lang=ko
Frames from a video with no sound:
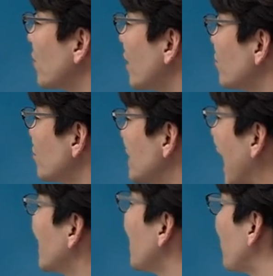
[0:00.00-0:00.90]
거래 중
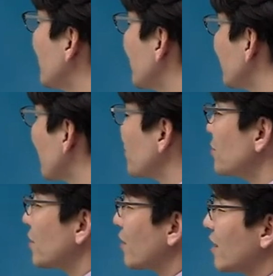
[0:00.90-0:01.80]
장내
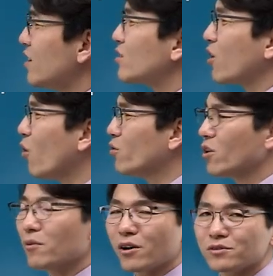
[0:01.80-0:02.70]
파생상품을 거래하는 이건 더
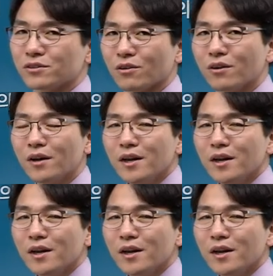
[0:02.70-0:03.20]
위험하거든요.